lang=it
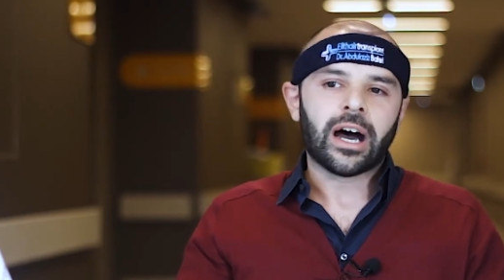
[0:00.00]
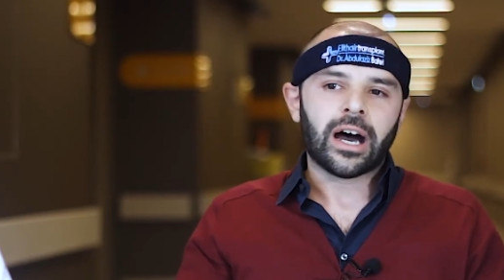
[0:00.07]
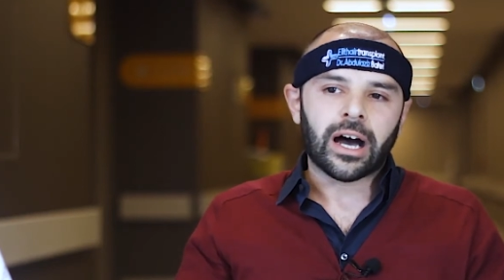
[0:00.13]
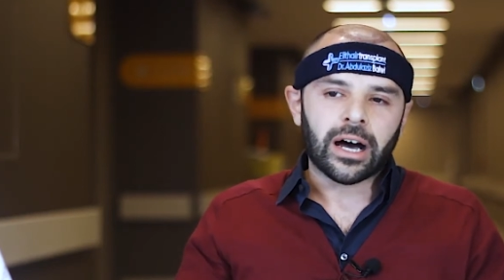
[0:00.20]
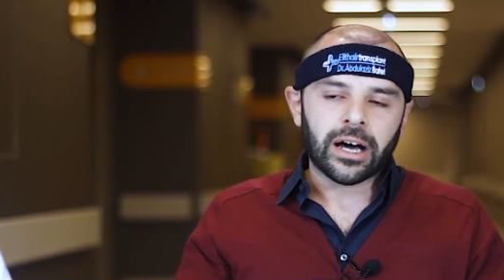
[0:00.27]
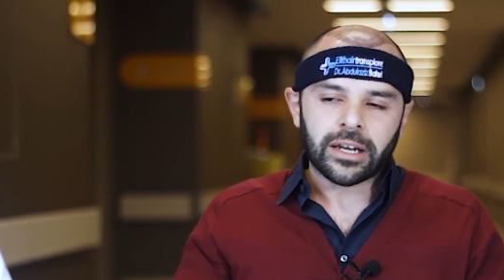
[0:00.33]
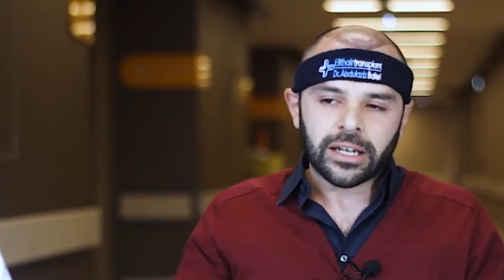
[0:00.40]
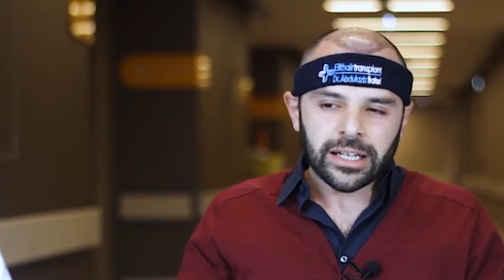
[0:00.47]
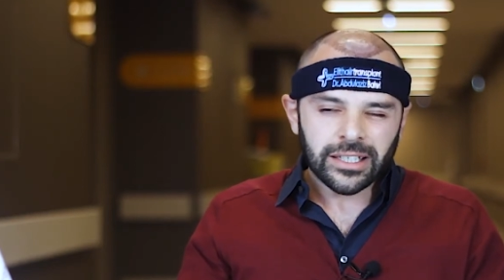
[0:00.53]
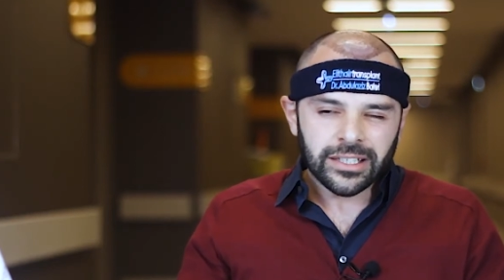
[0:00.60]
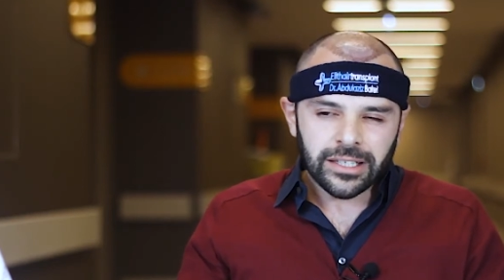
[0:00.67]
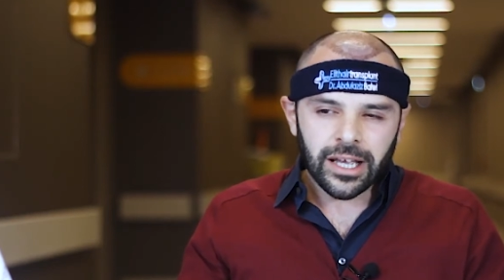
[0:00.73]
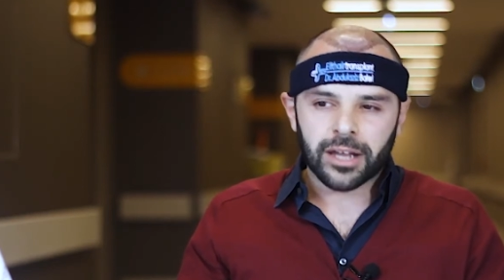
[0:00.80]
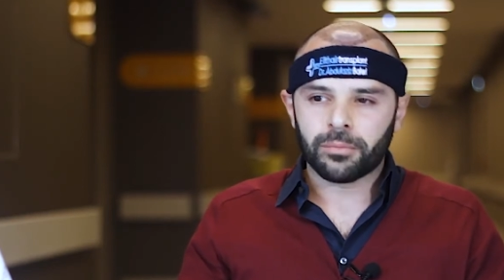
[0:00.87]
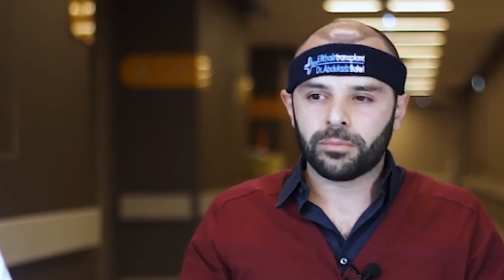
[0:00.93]
a
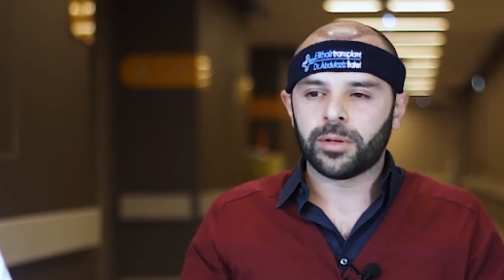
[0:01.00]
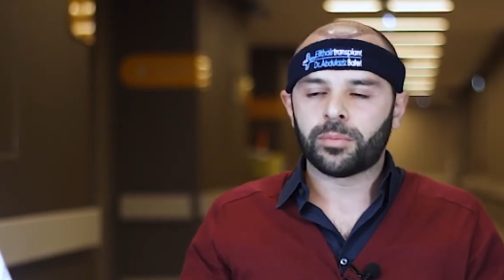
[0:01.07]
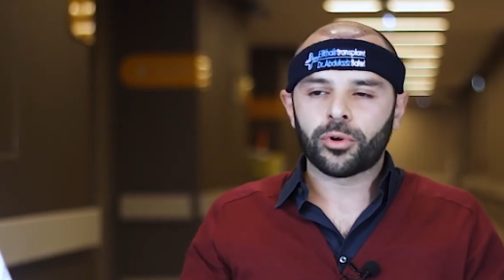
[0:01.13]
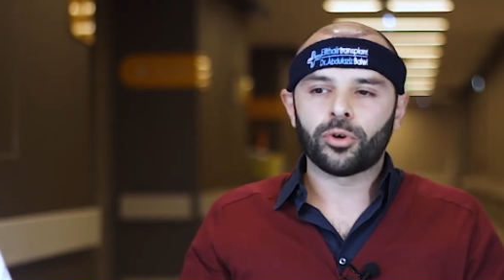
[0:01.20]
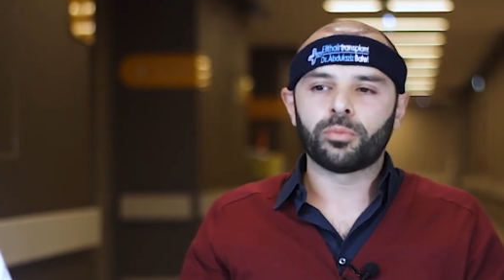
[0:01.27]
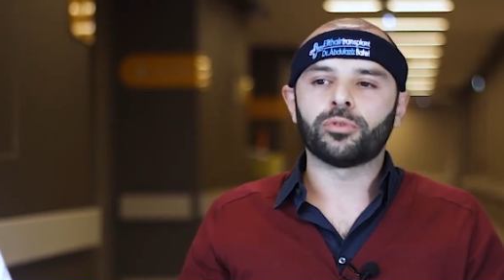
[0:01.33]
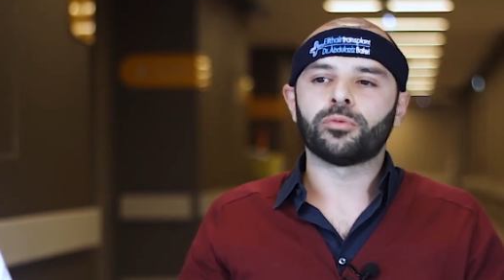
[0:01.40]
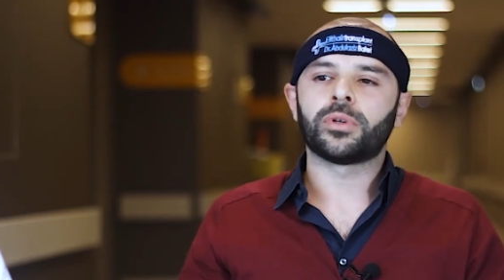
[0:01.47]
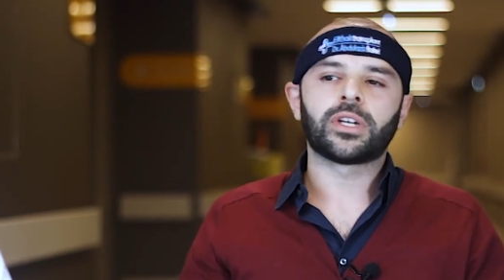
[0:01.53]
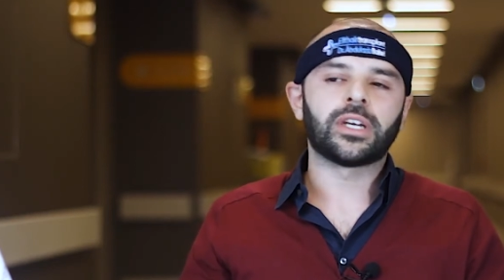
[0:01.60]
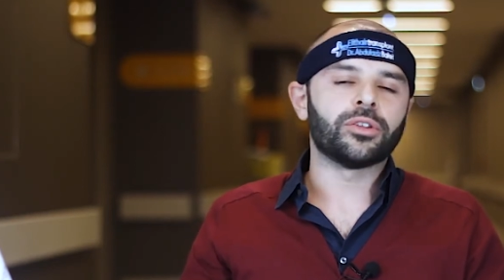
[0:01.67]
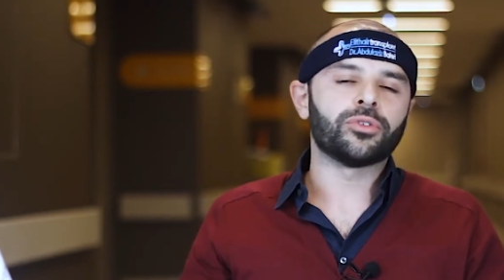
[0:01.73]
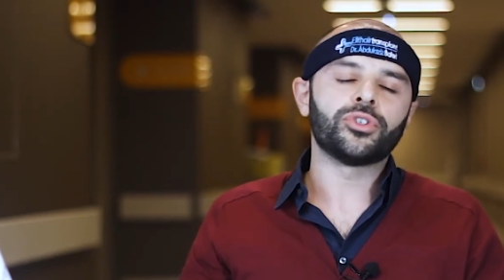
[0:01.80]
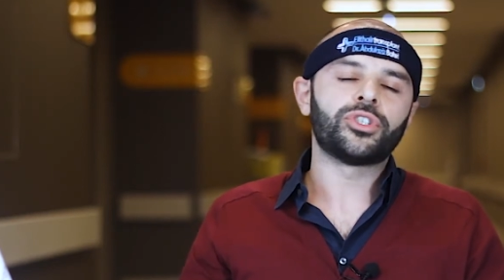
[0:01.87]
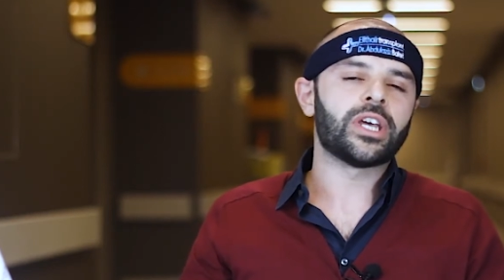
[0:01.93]
rilassarmi proprio perché
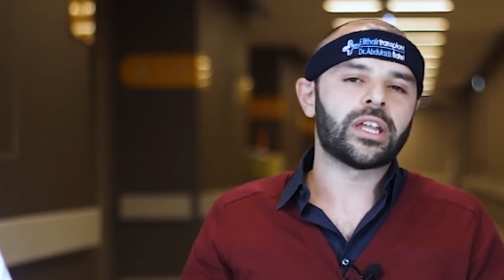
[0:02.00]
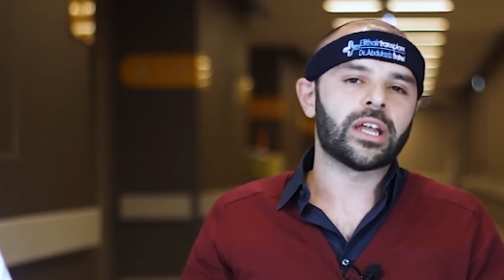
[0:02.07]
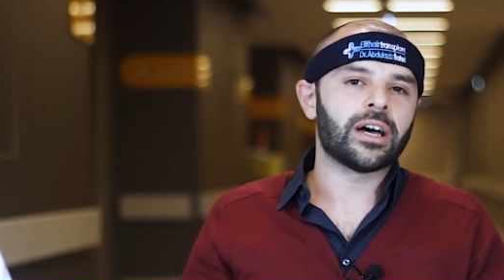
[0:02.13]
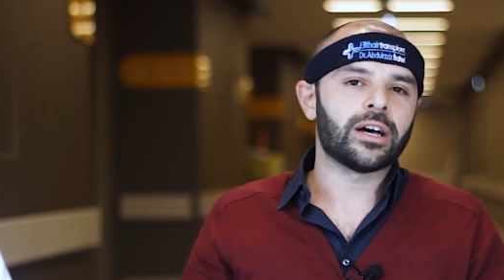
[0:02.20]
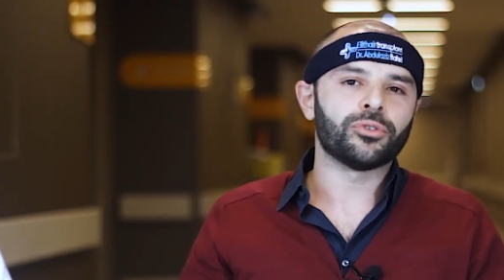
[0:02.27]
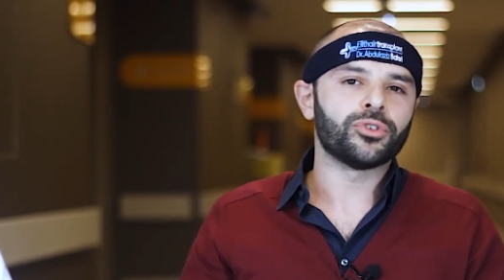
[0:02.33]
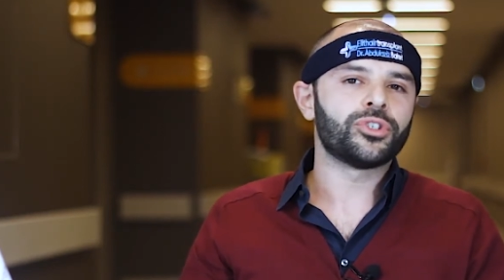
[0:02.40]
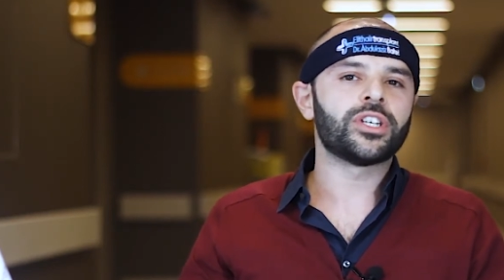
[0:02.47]
non c'era,